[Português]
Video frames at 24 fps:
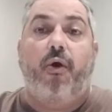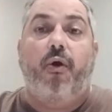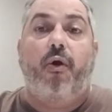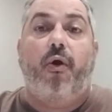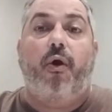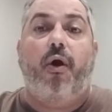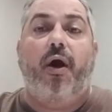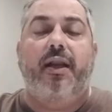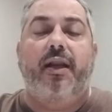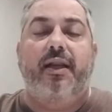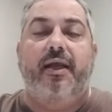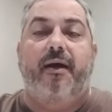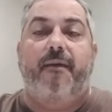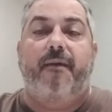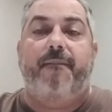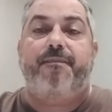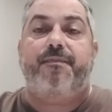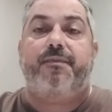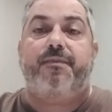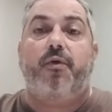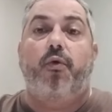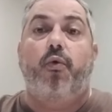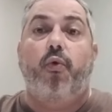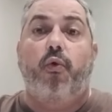Olha,
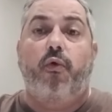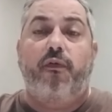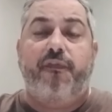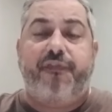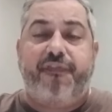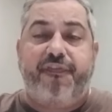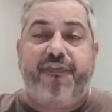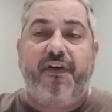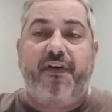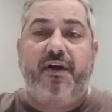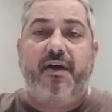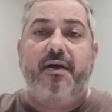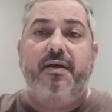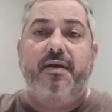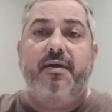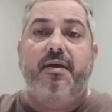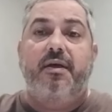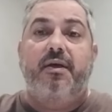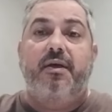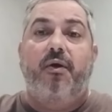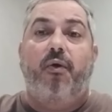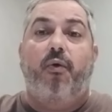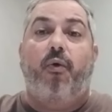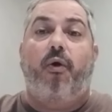ufa,
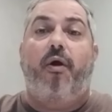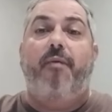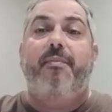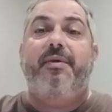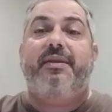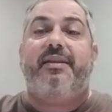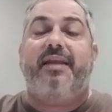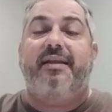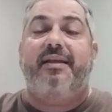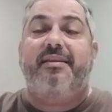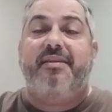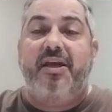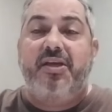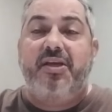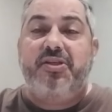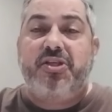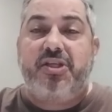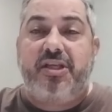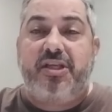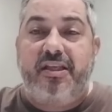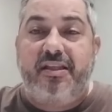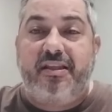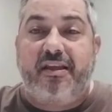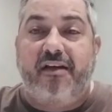o homem está desde
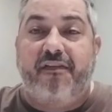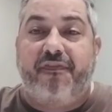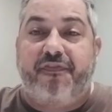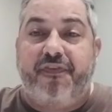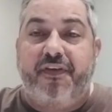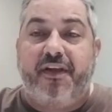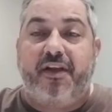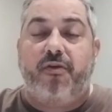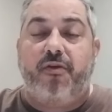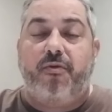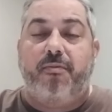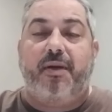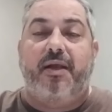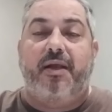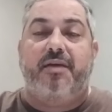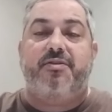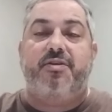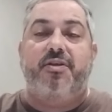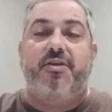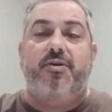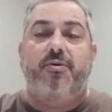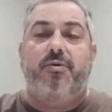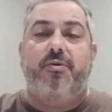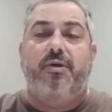quinta-feira no
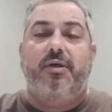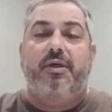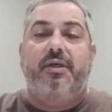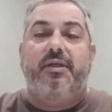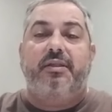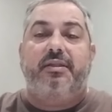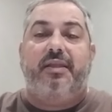Brasil,